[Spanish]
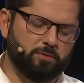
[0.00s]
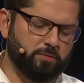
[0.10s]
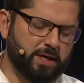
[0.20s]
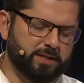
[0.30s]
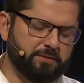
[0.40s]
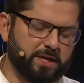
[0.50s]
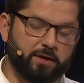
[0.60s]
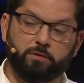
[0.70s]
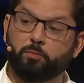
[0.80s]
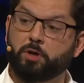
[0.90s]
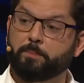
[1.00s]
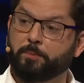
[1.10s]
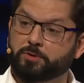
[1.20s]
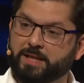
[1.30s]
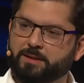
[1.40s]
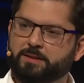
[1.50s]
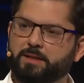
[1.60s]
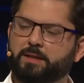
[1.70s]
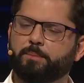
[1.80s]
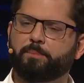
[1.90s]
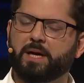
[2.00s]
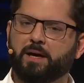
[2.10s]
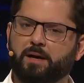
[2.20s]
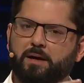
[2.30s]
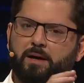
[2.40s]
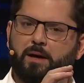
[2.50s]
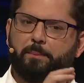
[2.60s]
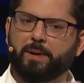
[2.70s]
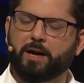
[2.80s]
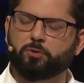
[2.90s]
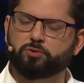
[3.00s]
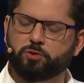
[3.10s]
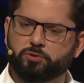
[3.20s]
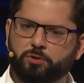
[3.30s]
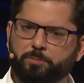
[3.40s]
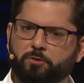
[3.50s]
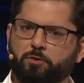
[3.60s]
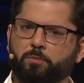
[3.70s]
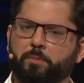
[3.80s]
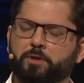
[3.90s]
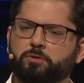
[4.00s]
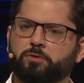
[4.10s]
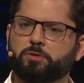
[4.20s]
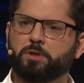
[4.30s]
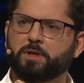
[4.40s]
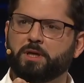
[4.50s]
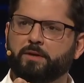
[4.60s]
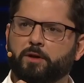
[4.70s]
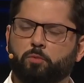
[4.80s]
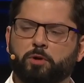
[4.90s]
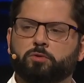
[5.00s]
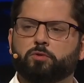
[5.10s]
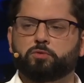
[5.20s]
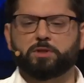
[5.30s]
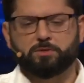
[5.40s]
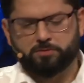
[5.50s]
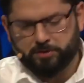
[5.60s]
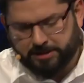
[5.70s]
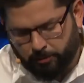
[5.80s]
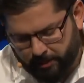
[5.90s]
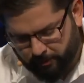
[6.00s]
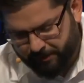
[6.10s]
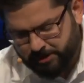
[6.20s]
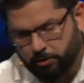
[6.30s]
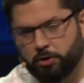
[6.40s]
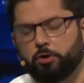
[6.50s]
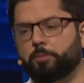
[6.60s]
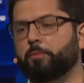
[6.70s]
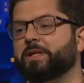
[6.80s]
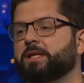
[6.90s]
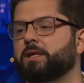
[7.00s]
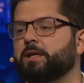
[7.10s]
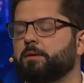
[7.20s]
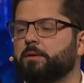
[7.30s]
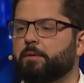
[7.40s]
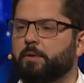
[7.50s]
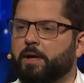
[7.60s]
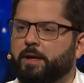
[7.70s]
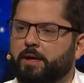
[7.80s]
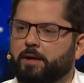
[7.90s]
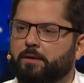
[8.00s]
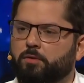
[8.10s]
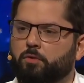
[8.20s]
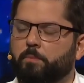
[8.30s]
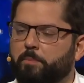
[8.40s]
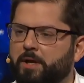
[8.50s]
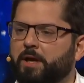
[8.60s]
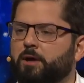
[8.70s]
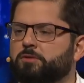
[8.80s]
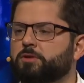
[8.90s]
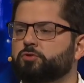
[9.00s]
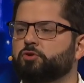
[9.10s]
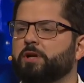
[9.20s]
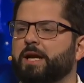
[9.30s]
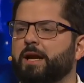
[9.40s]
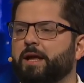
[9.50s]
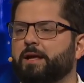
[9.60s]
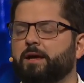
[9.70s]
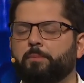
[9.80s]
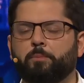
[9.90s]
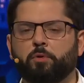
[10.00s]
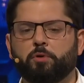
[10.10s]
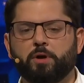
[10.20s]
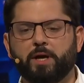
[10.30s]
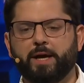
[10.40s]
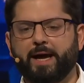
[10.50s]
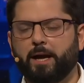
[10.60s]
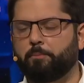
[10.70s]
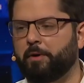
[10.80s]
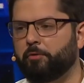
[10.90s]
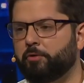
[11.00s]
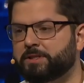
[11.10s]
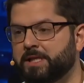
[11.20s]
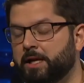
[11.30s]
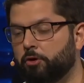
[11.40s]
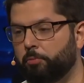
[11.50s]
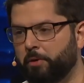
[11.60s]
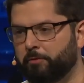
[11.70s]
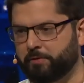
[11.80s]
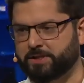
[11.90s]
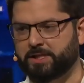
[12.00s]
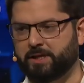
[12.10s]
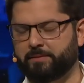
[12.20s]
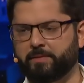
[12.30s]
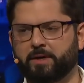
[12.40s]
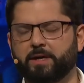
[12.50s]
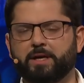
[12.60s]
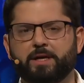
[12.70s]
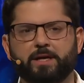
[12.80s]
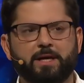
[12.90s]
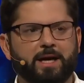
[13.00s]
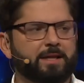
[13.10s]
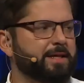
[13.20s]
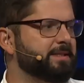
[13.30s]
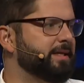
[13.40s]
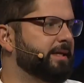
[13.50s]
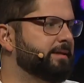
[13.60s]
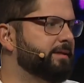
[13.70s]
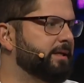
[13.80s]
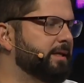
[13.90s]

una actividad que fue muy importante para, para nosotros, pero fue un momento de encuentro. Usted, usted se acuerda, don Francisco, que yo prometí eh, cumplir la constitución y las leyes por el pueblo de Chile y los pueblos de Chile. Y al día siguiente